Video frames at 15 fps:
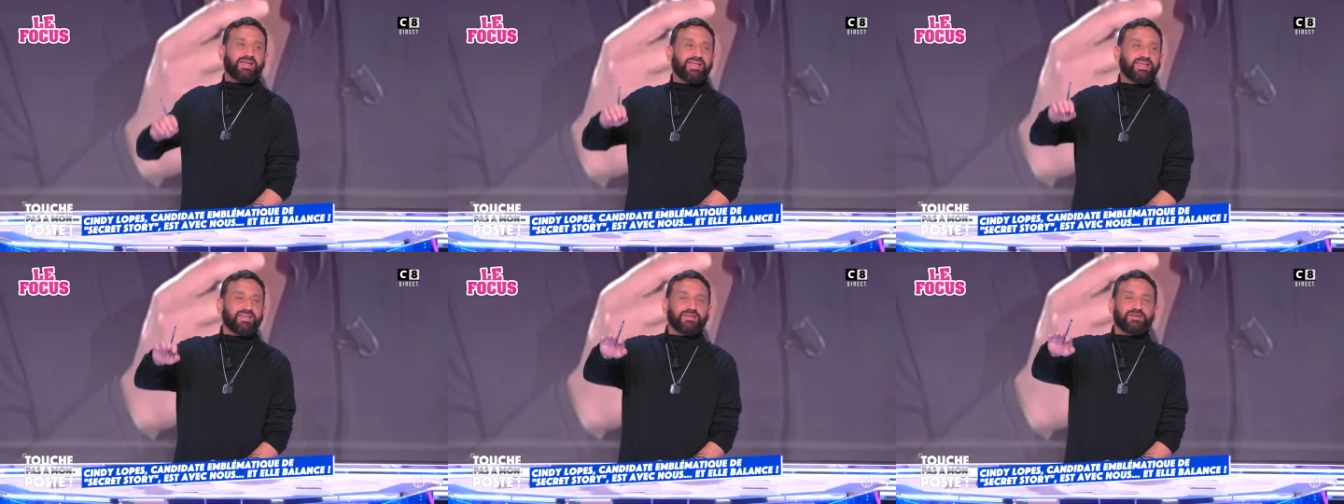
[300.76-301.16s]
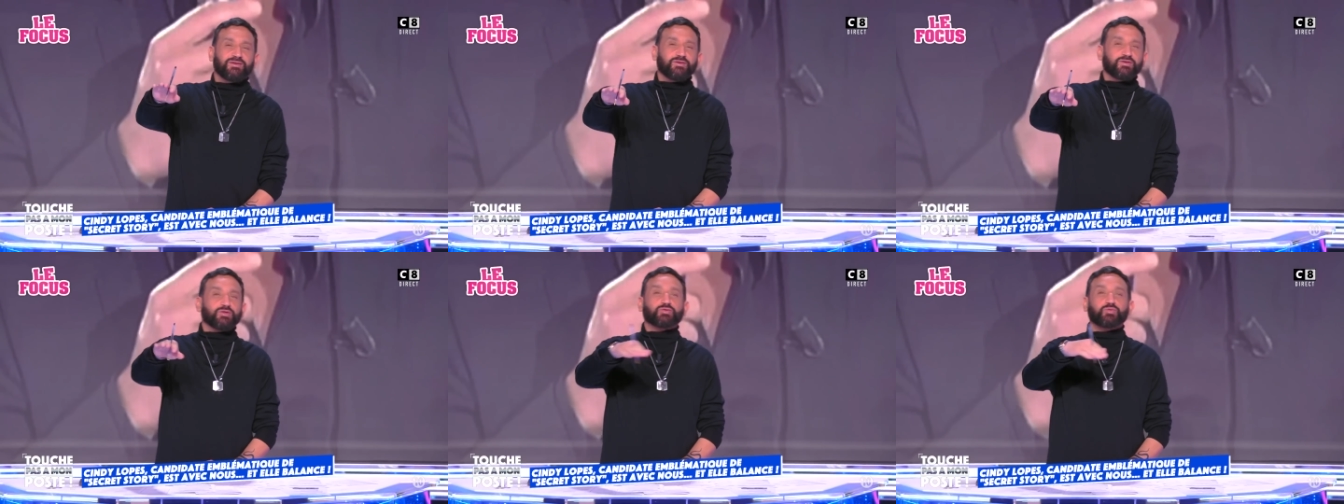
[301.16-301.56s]

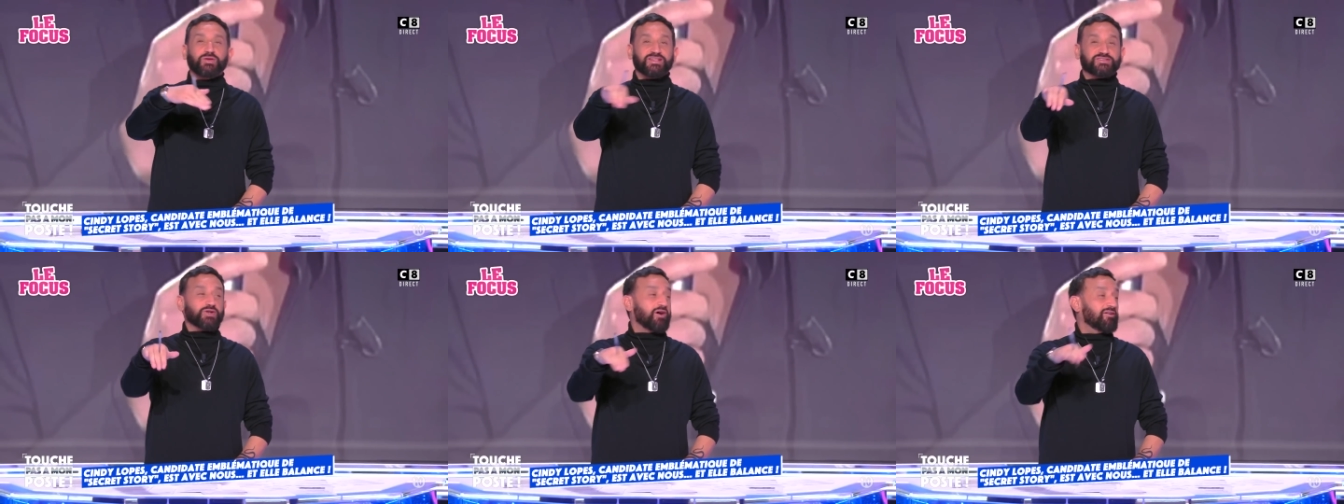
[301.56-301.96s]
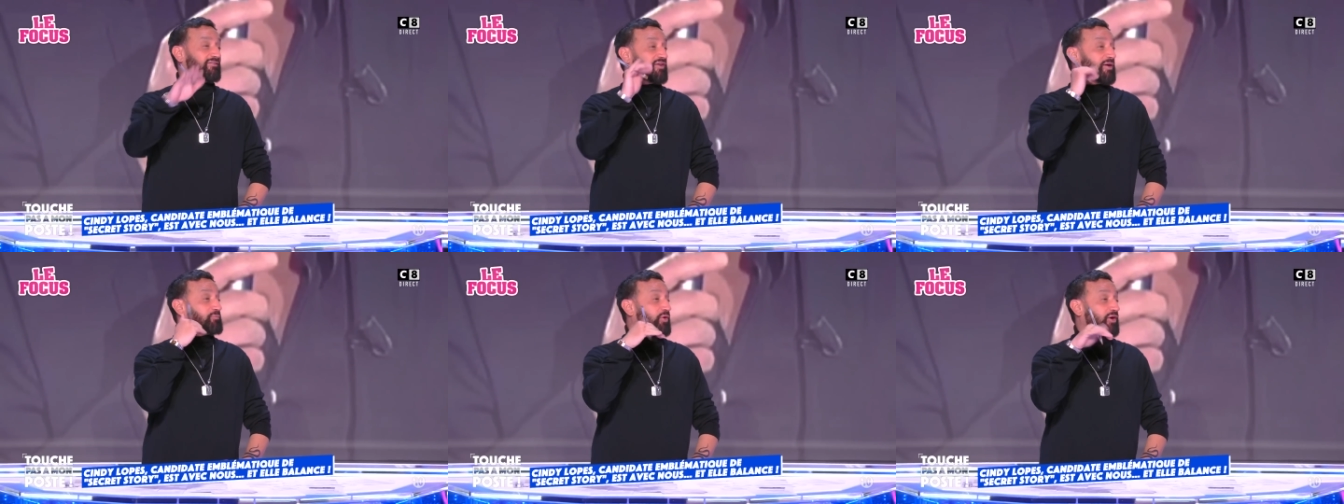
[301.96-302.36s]
eh, tous les soirs, on va
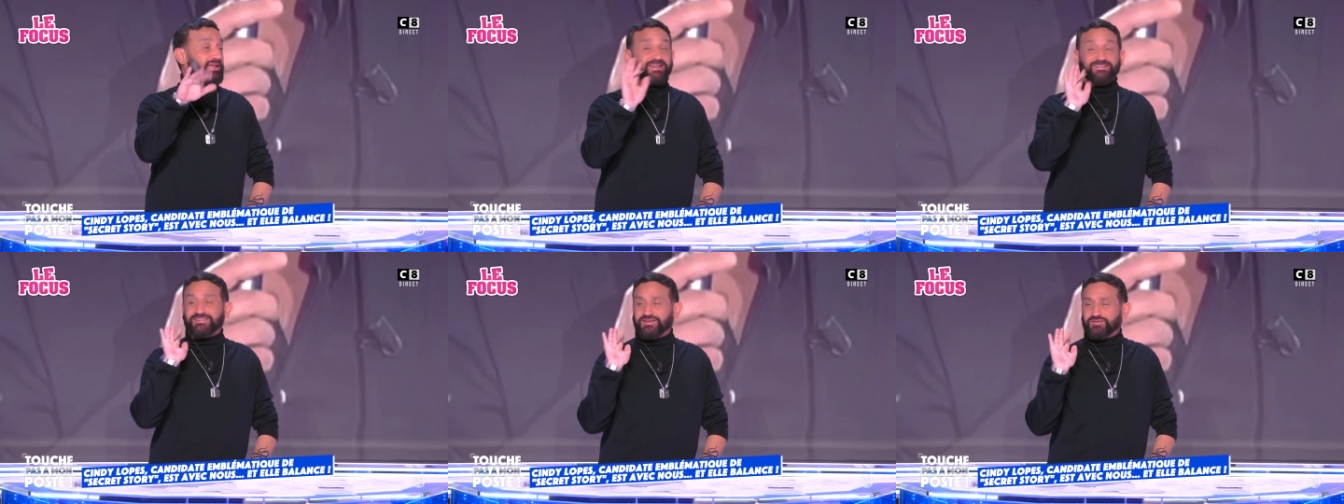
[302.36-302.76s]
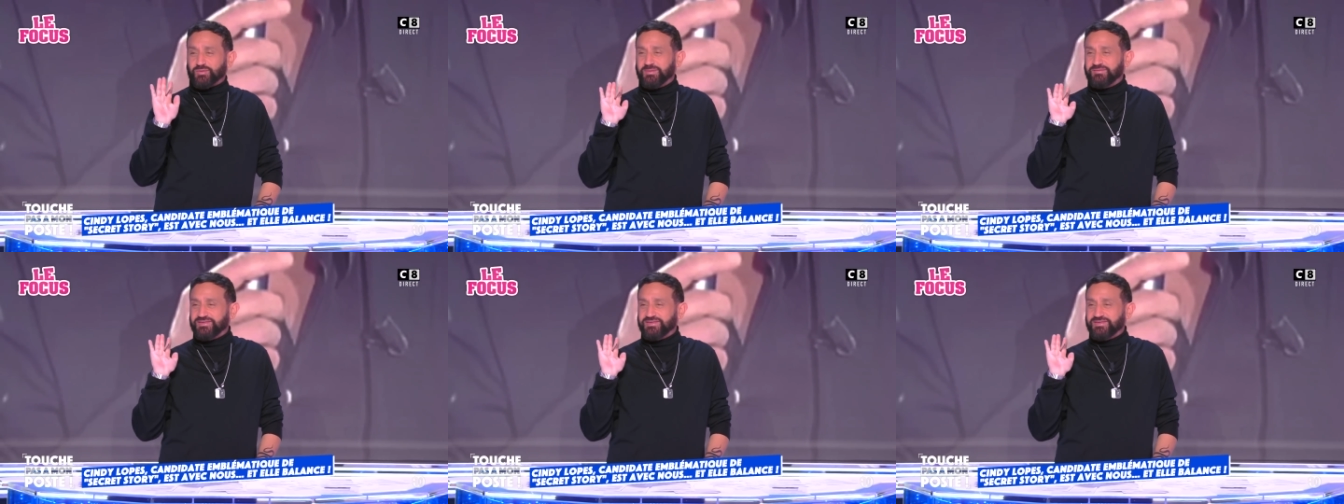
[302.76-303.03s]
faire pleurer Castas. sur m'a vie